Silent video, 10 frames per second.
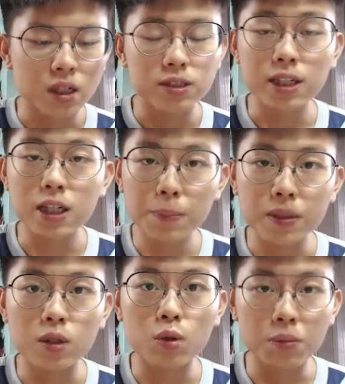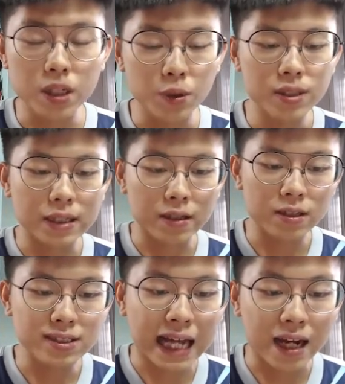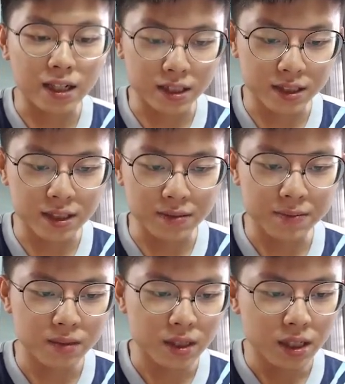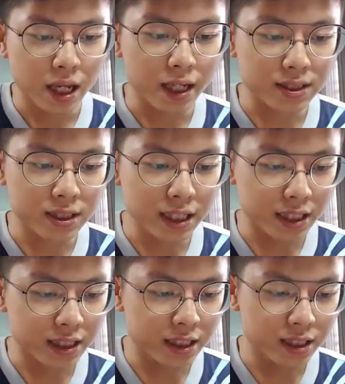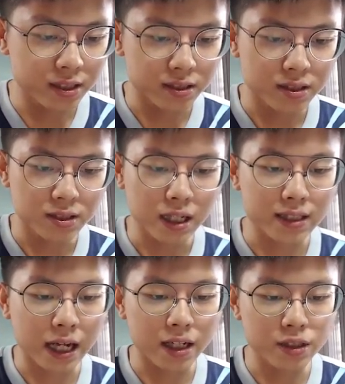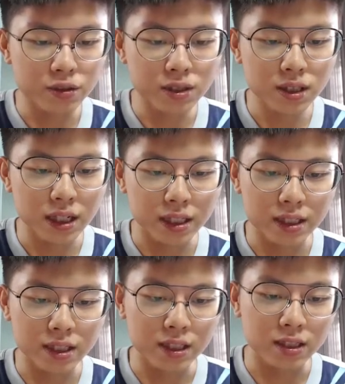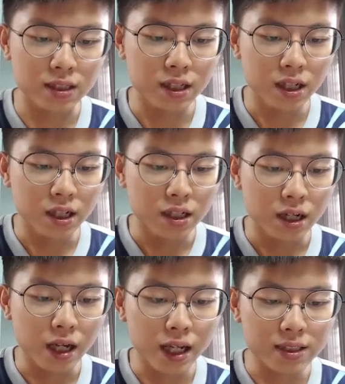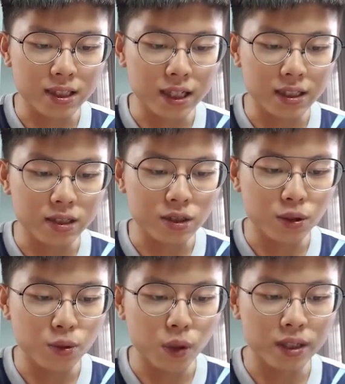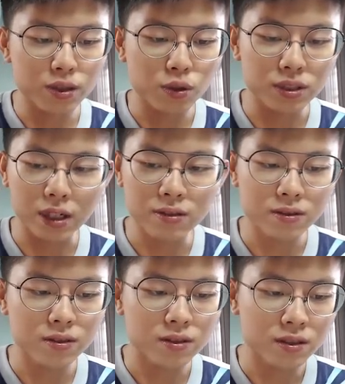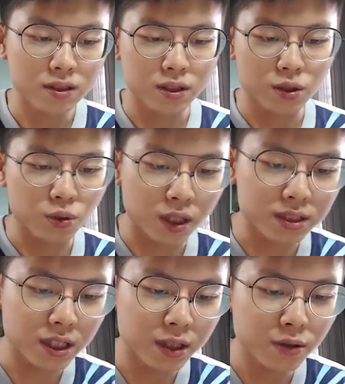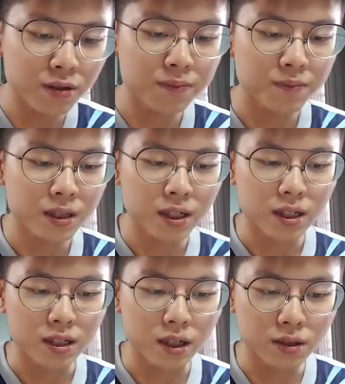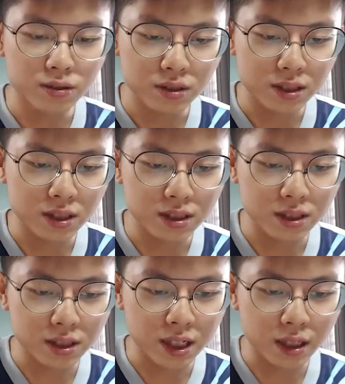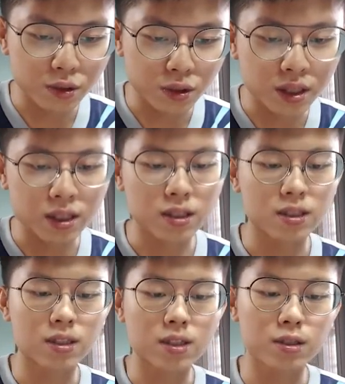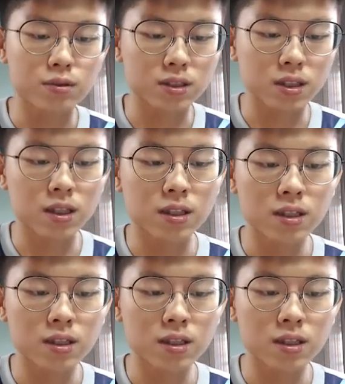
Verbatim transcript: 在课本呢，我们也会找到打横的。x 零一二，它打横就是零一二。后 x 零的时候，y 是多少？y 是六咯，然后以此类推，六四二，